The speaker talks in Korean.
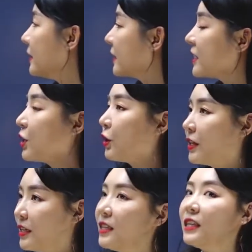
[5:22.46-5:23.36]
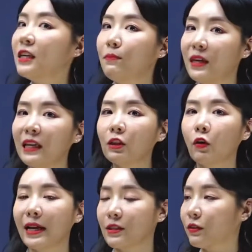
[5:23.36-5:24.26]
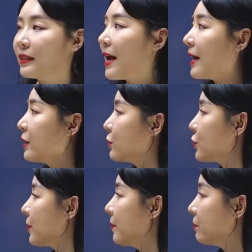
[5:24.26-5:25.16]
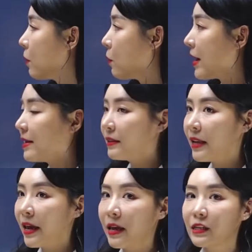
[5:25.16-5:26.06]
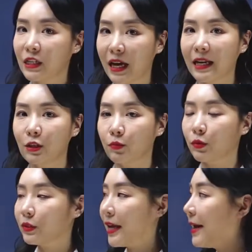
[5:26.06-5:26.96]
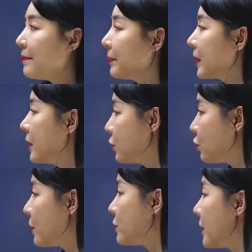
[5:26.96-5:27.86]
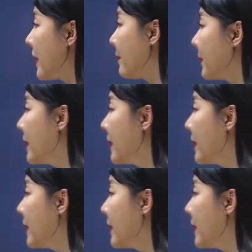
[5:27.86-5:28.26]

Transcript: 그녀는 이미 떠났었다. 이거죠. 뭐뭐 할 때 시간의 접속사. 두 번째,